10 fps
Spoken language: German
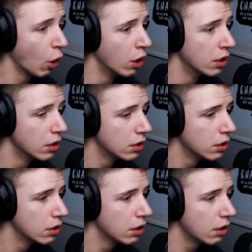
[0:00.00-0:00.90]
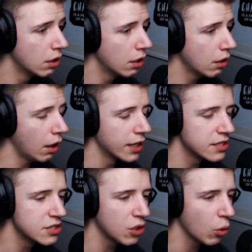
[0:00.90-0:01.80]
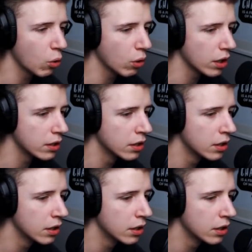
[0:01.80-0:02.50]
LOL. Oh, das sind die Rohre.